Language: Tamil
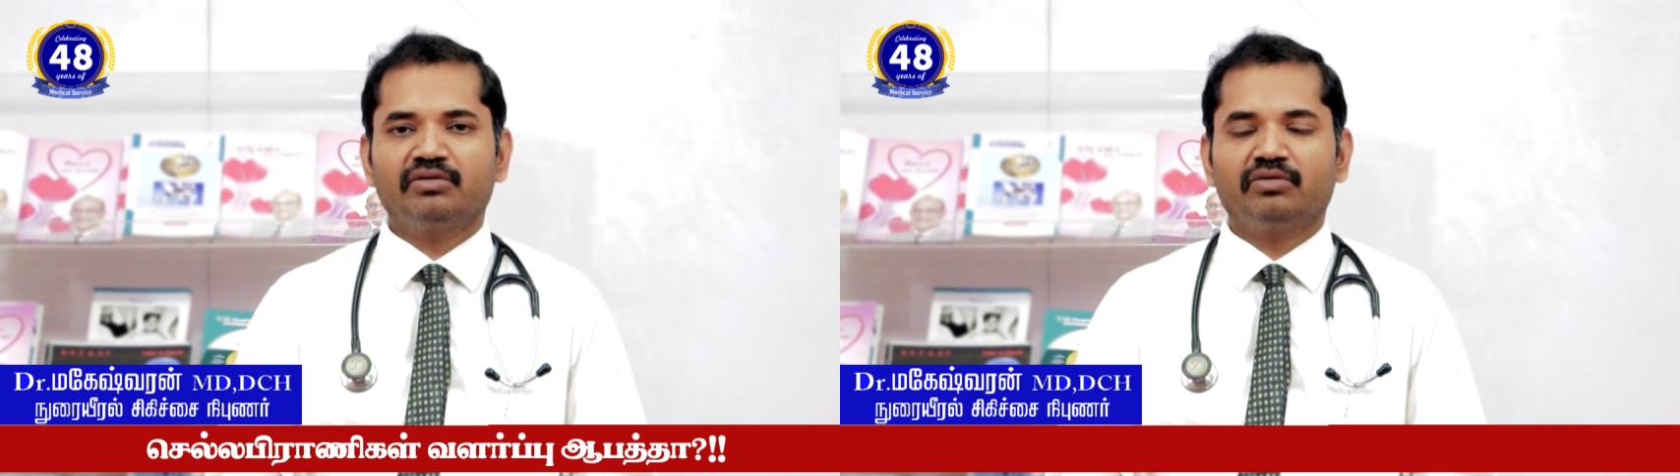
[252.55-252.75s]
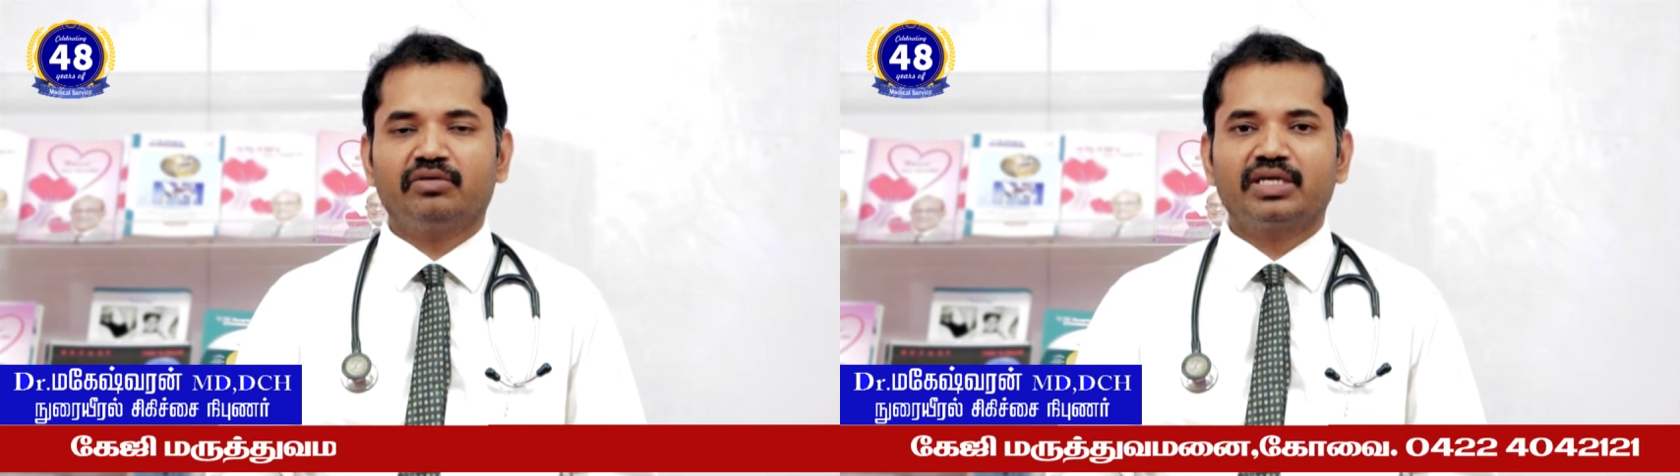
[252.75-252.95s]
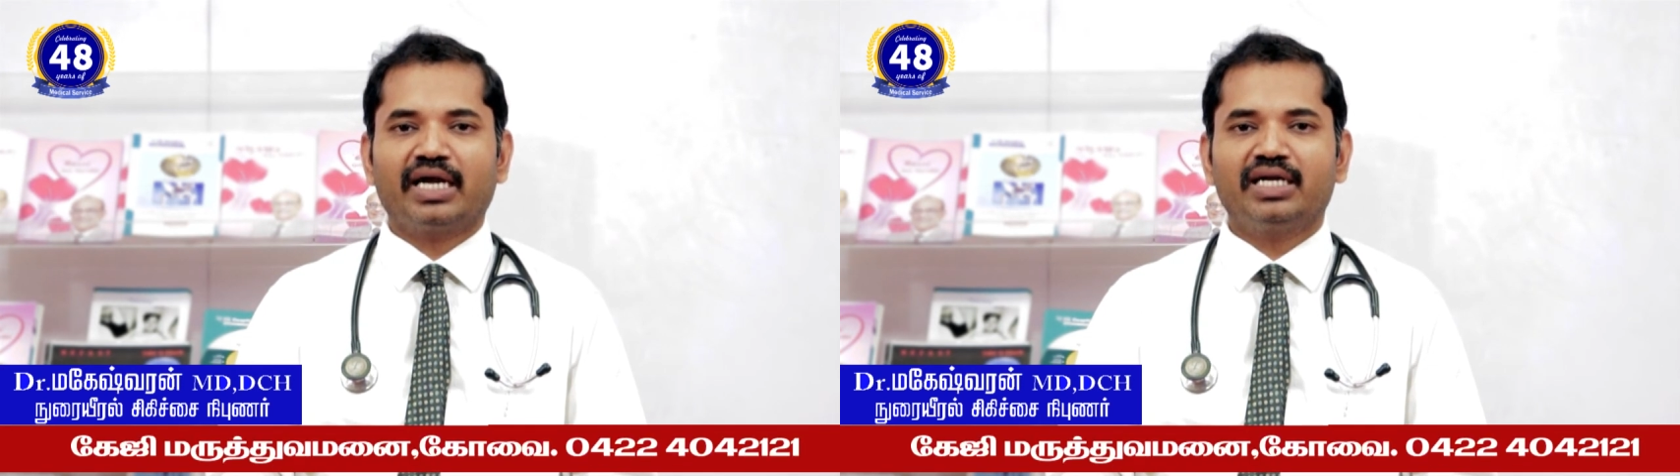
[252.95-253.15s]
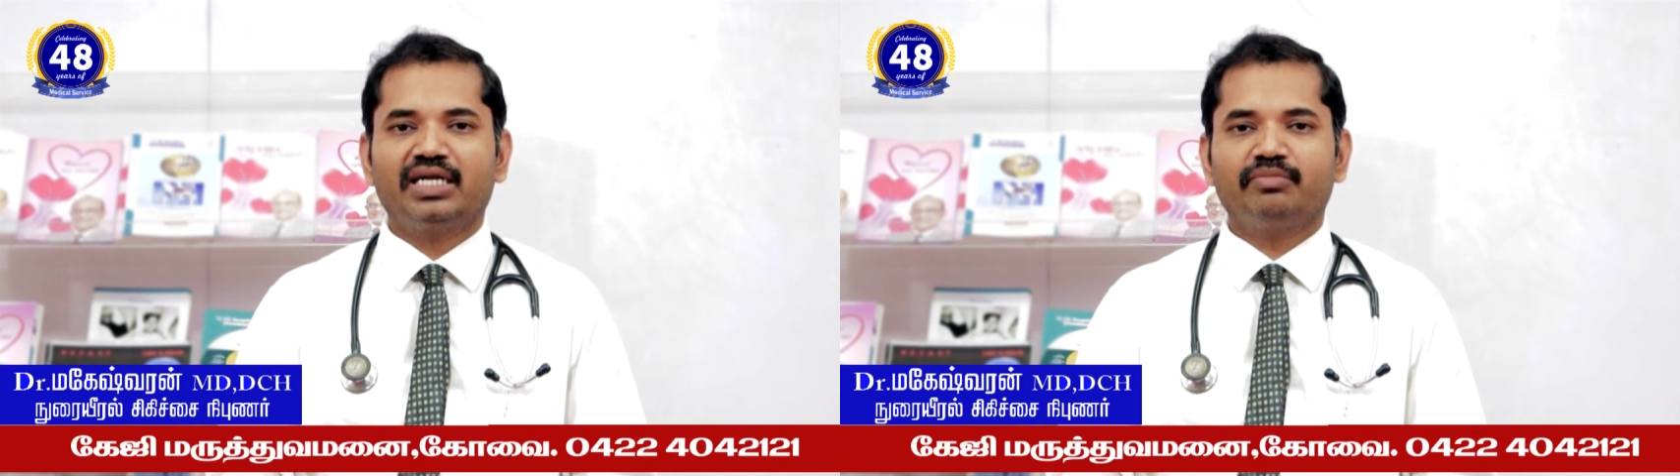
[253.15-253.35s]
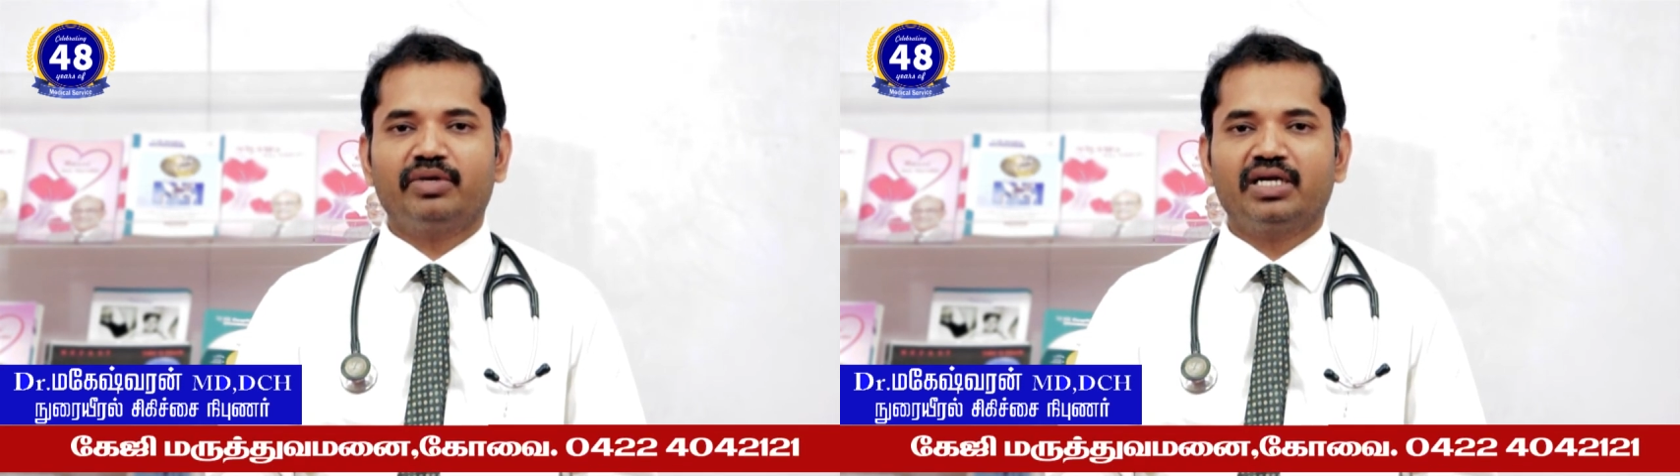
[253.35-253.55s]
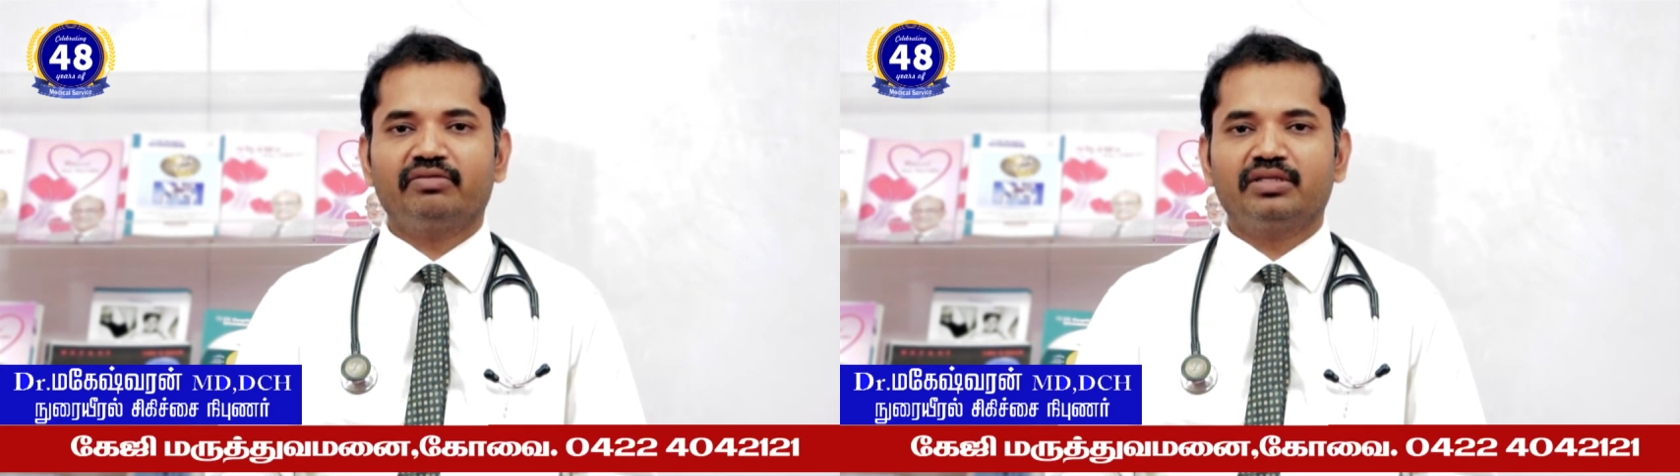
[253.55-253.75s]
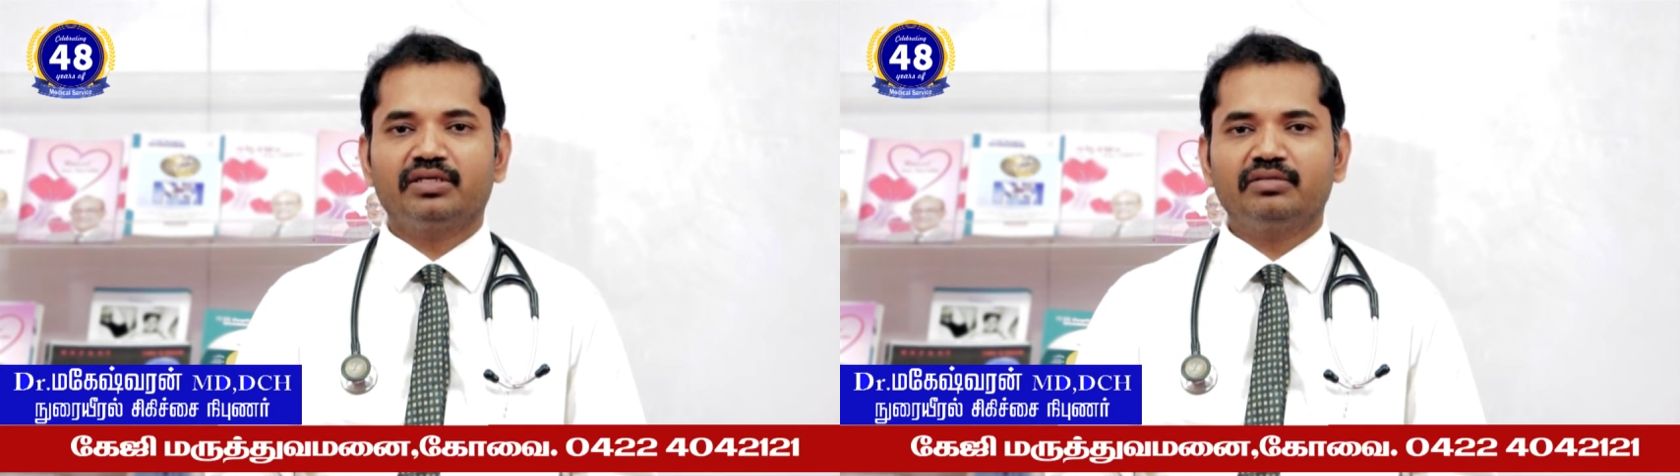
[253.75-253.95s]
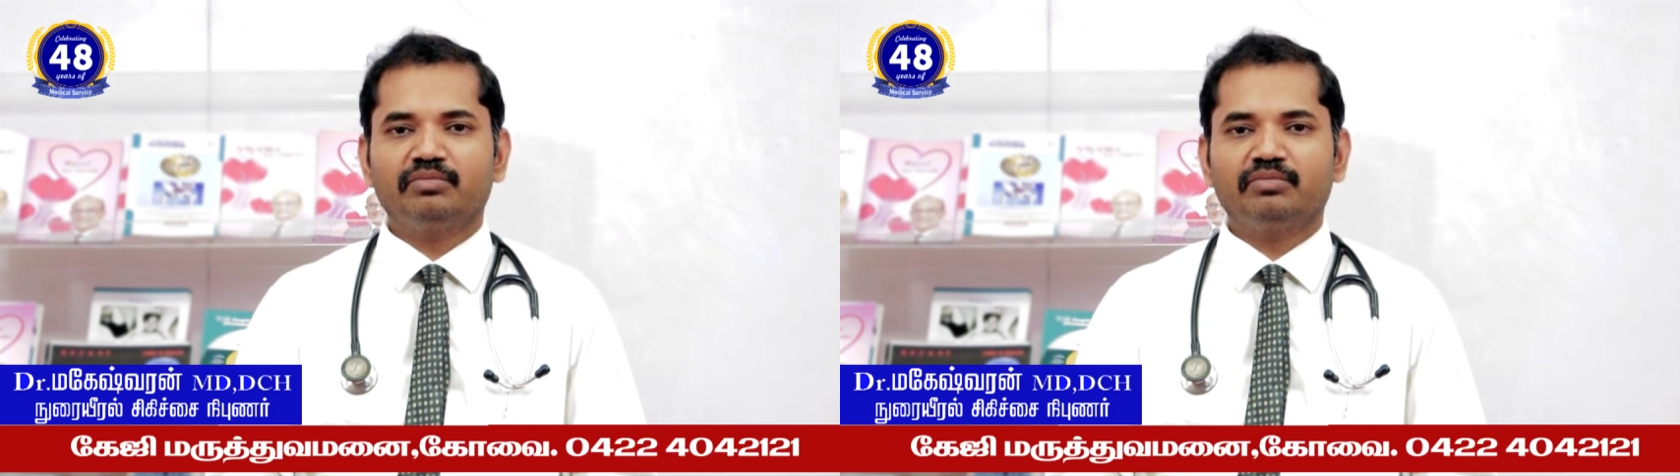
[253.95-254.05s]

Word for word: ஒரு ஆன்டிபாடி வந்து